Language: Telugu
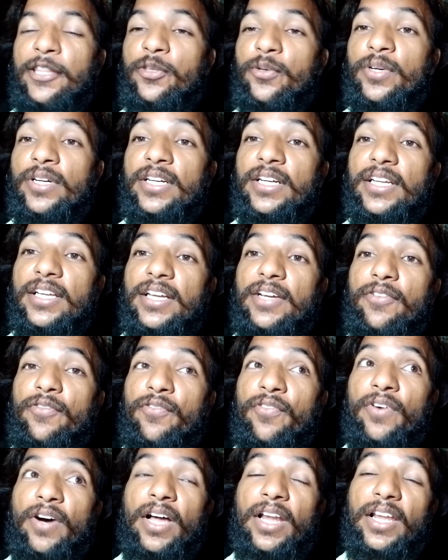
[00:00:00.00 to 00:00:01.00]
ఎందుకంటే
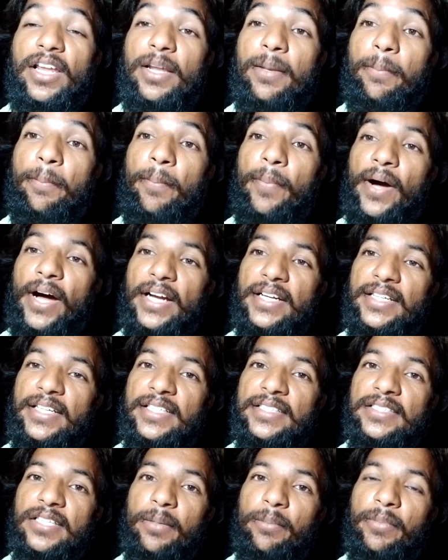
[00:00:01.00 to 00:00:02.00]
వాళ్ళ
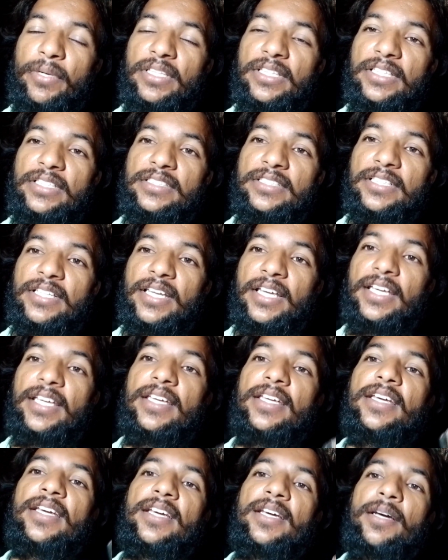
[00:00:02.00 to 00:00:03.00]
పార్టీకి సంబంధించినవి